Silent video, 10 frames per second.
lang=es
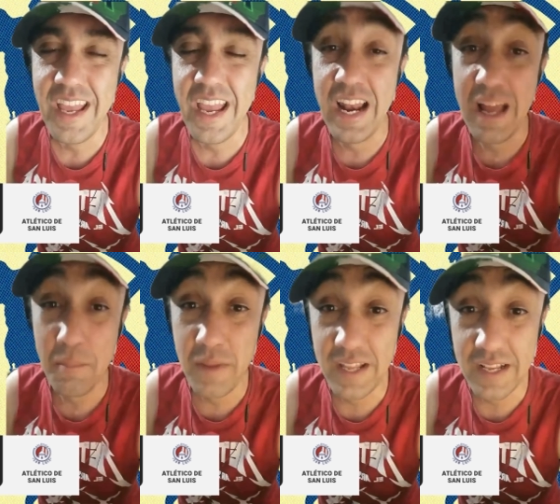El
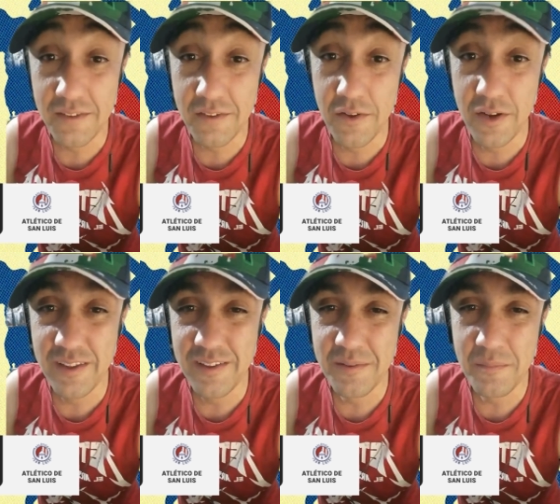América, señores,
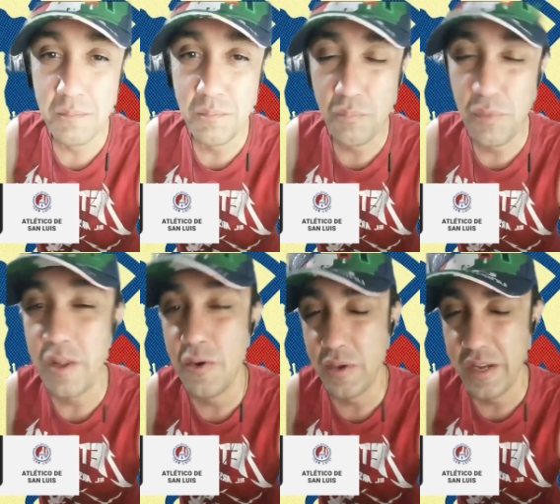
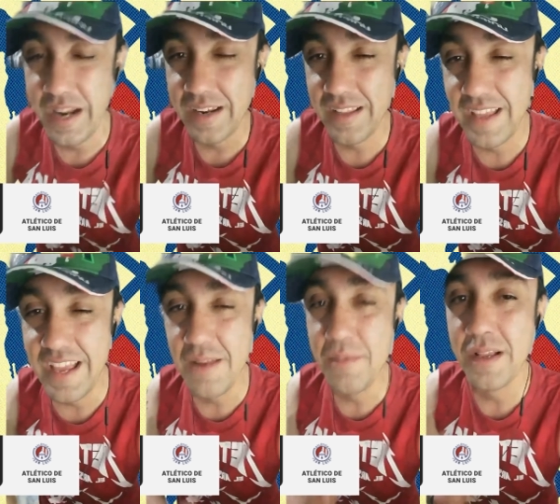puede lograr
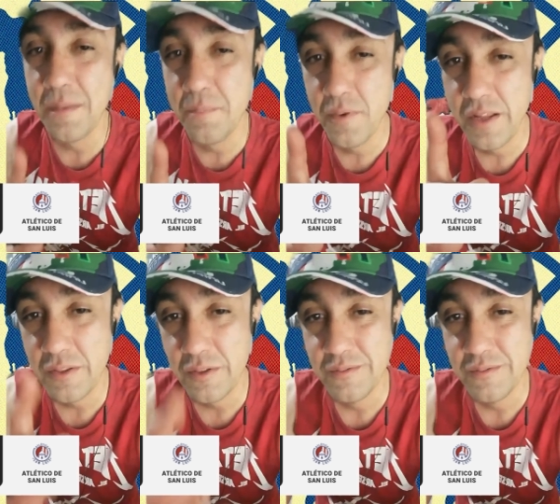el bicampeonato.